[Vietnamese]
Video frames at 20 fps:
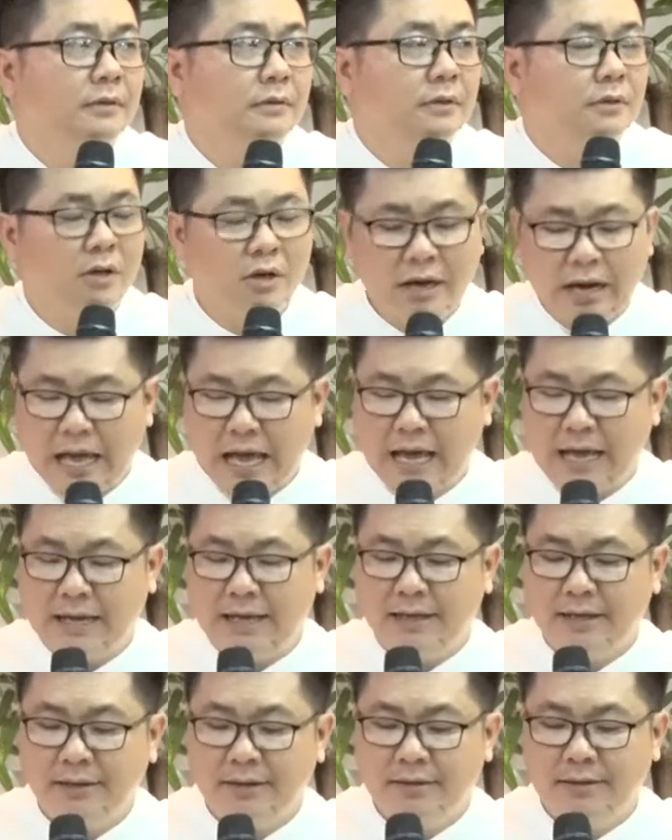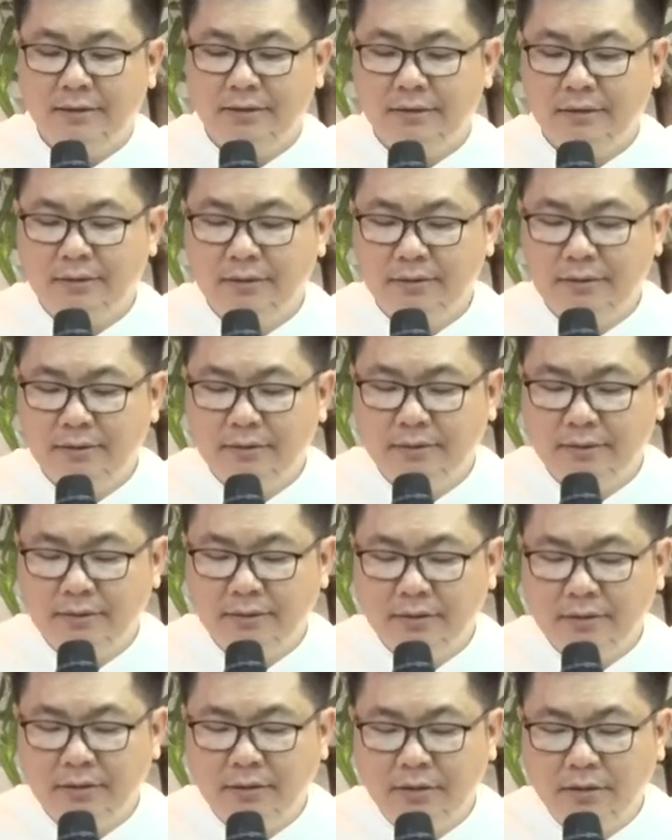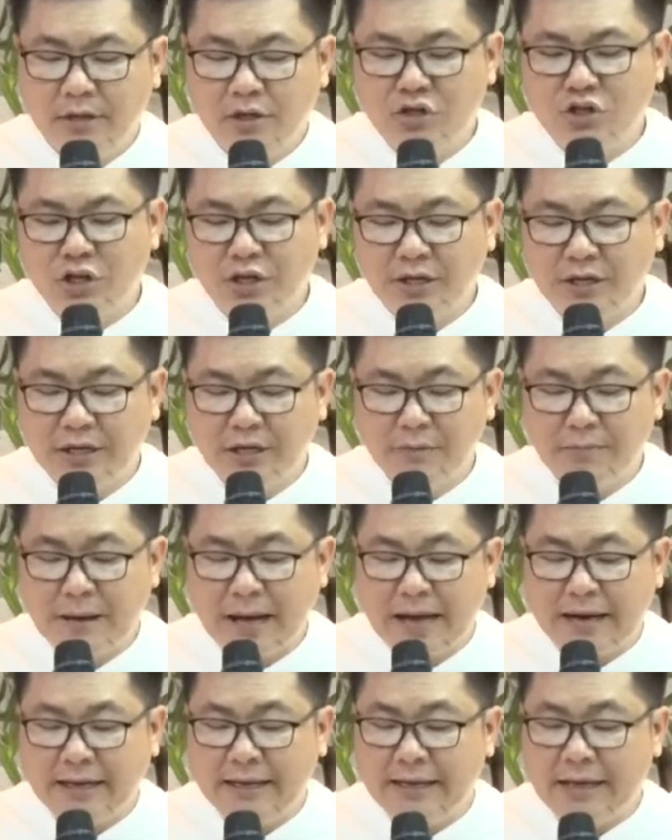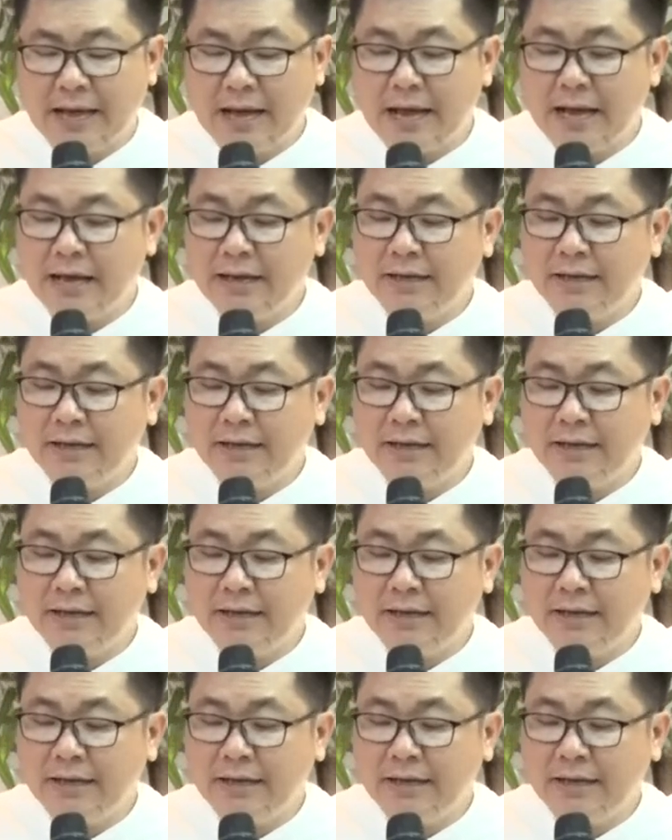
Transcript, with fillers: đó là Đức Trinh Nữ Maria